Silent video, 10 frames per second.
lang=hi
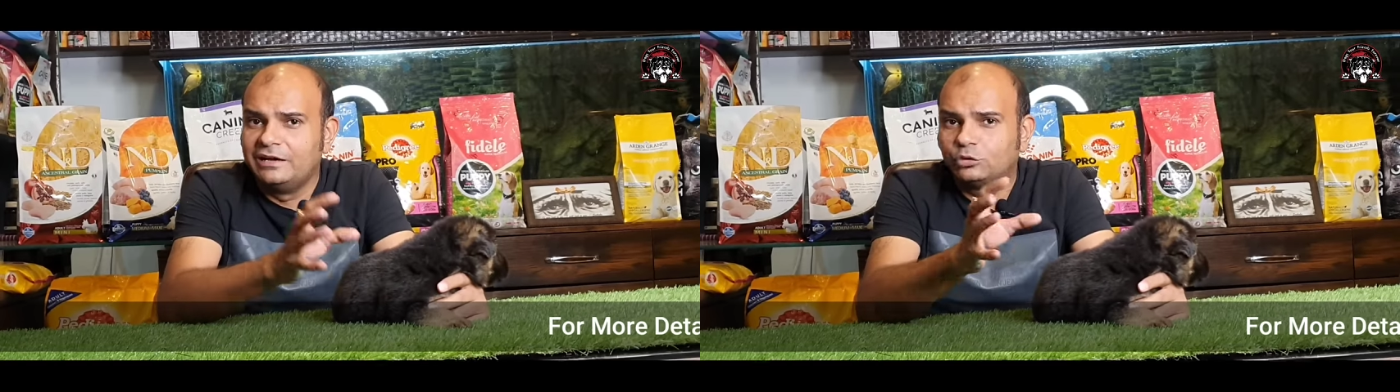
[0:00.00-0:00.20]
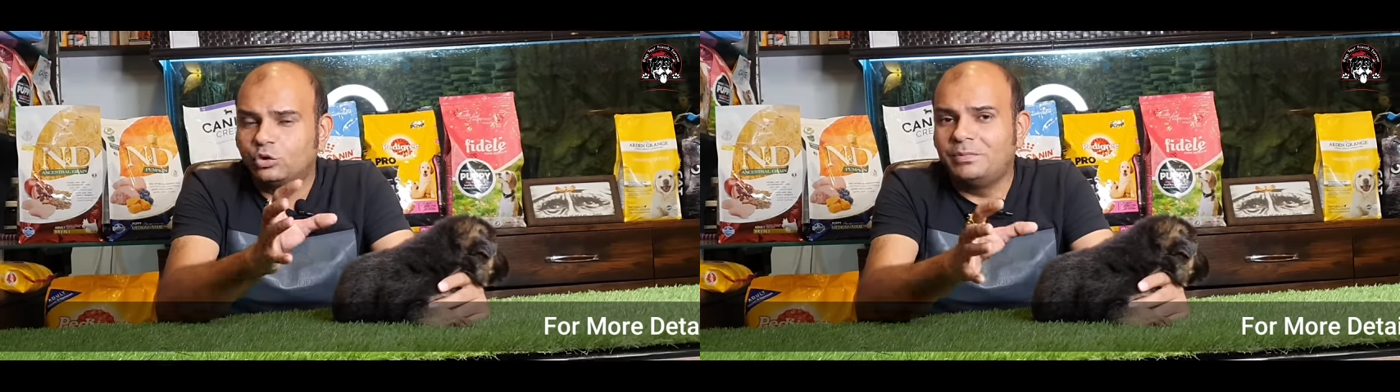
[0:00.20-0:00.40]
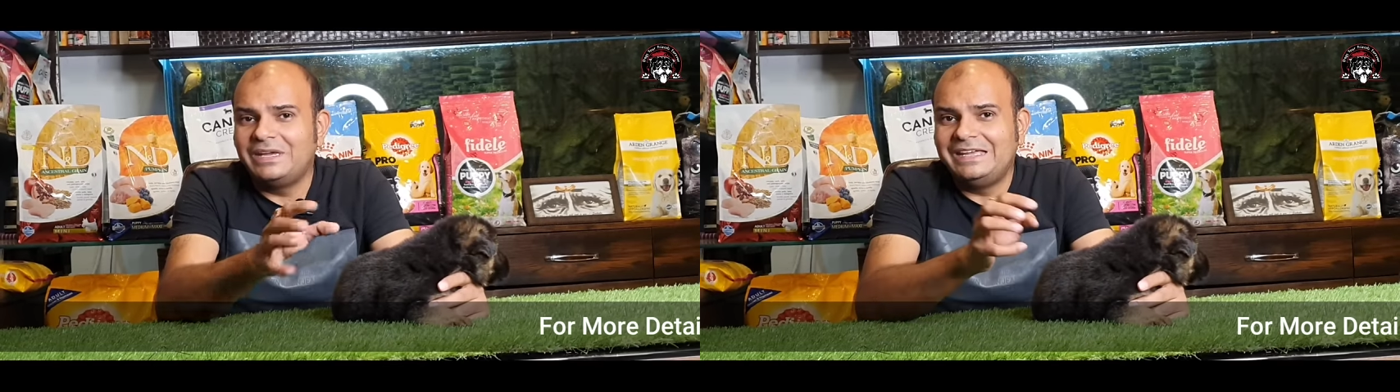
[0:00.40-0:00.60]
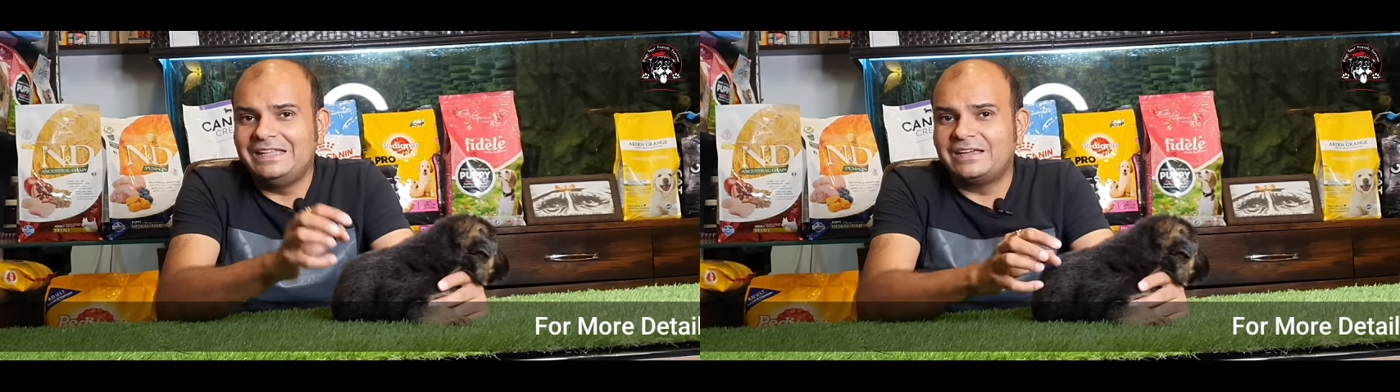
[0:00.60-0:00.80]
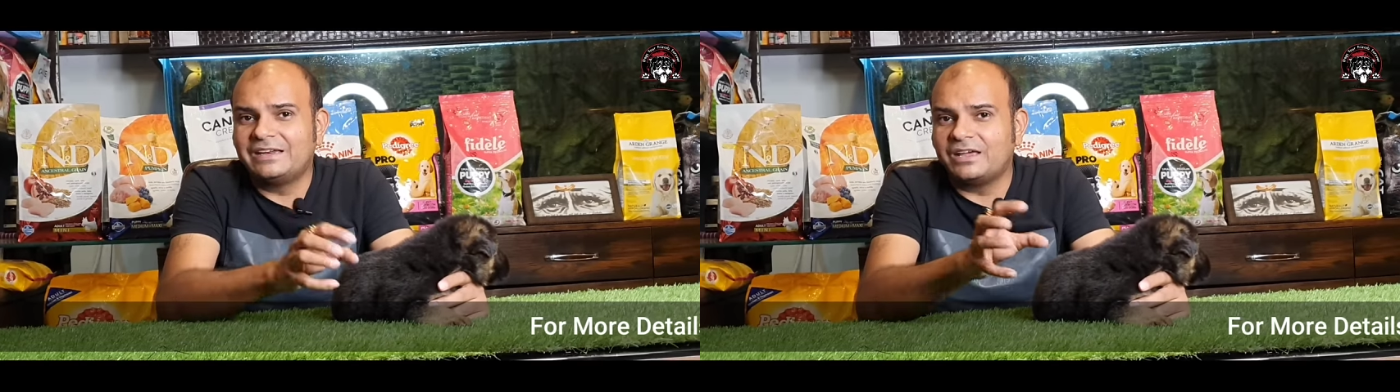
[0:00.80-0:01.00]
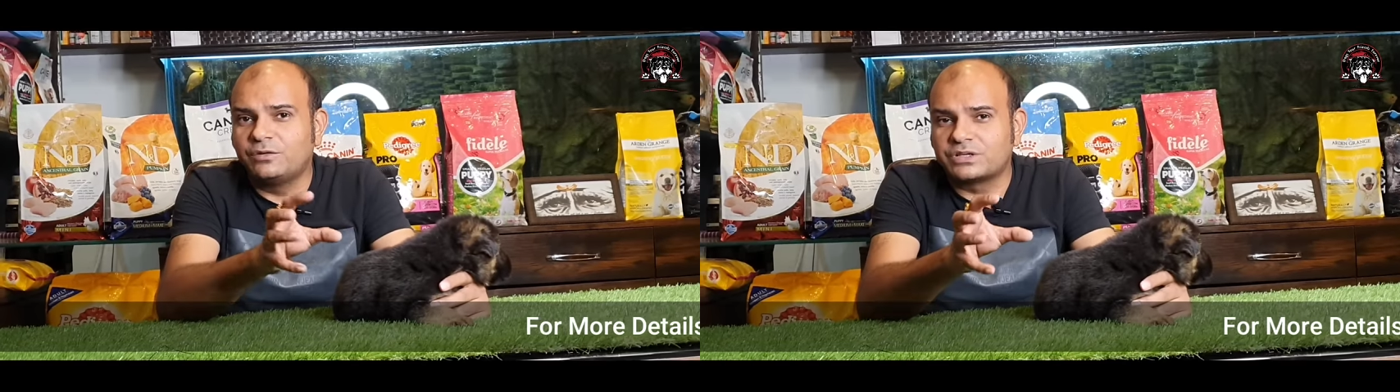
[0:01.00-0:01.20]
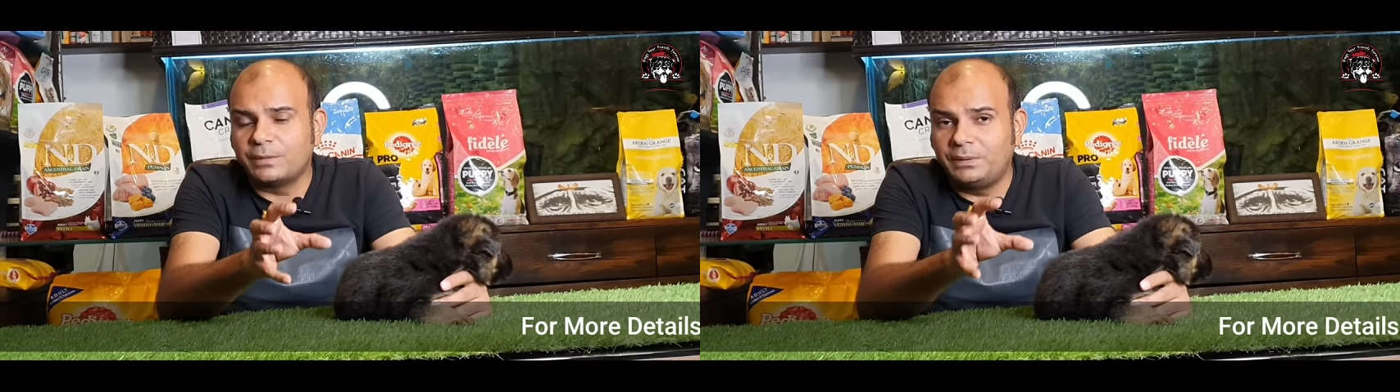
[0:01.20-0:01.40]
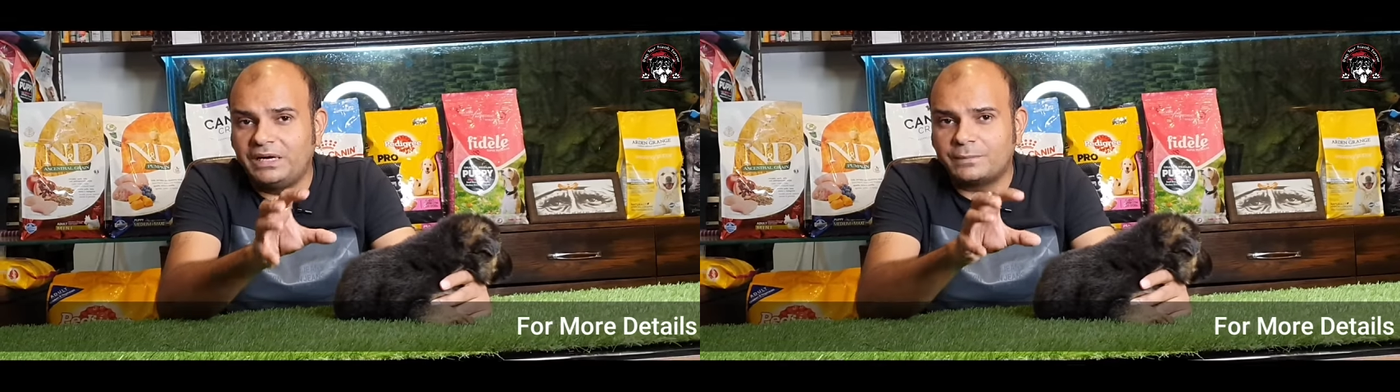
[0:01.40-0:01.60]
तो हमें ये देखना है कि उसका
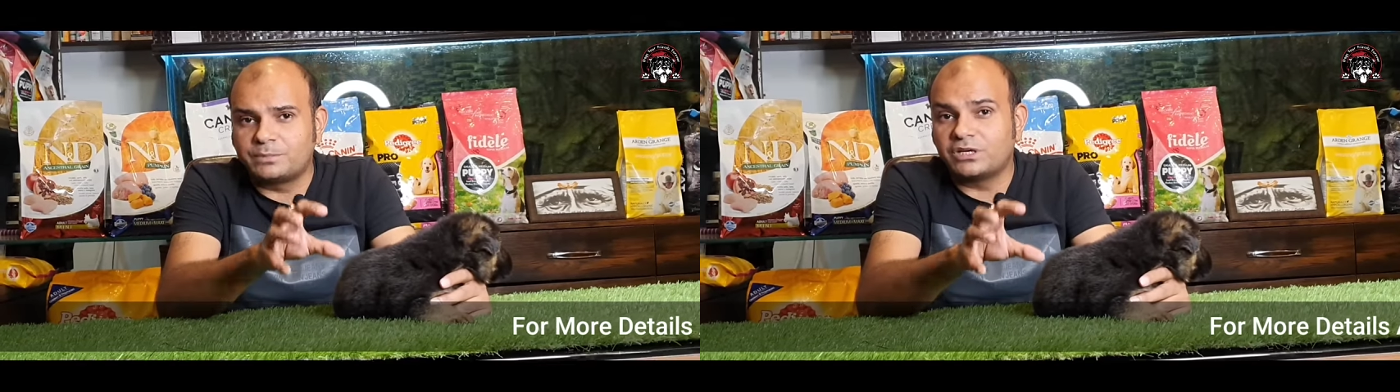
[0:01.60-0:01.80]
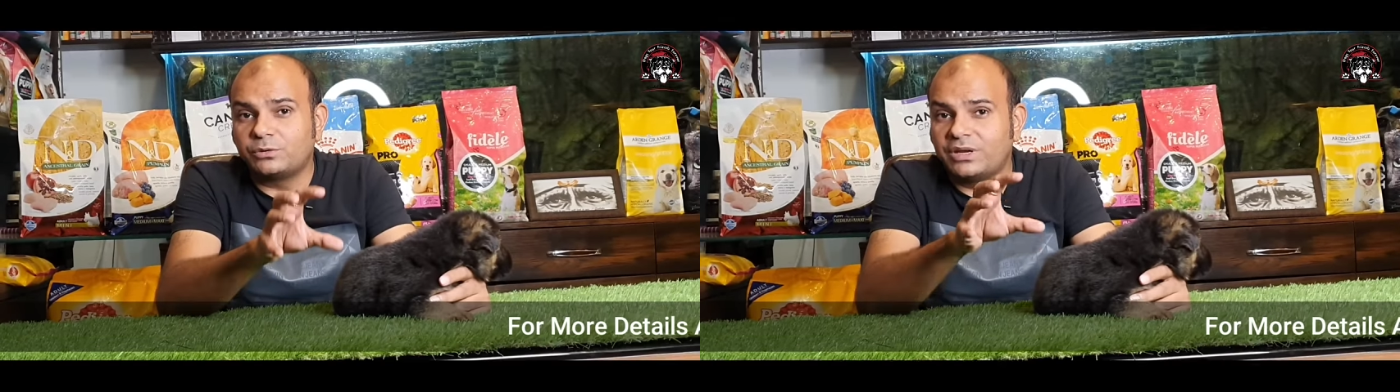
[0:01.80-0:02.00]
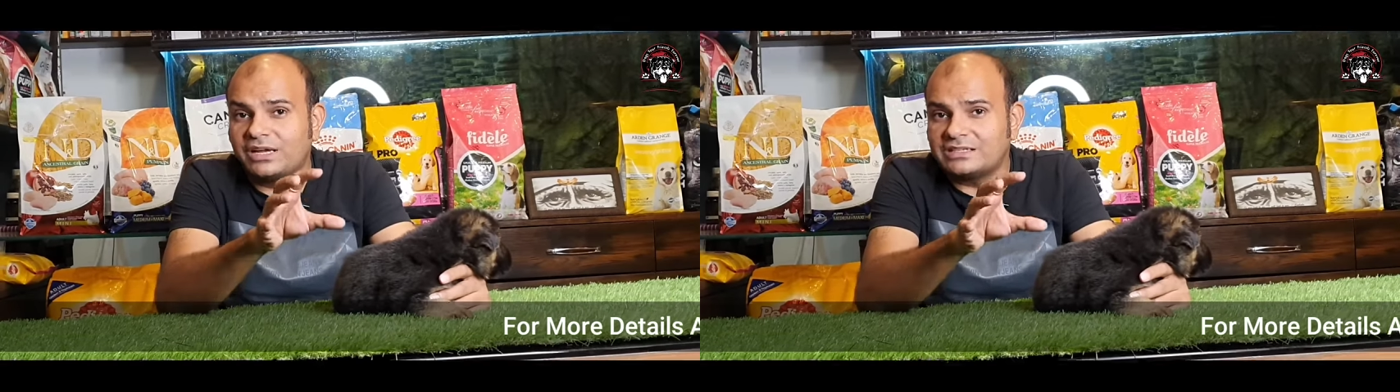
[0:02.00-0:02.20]
पेट अपसेट होने का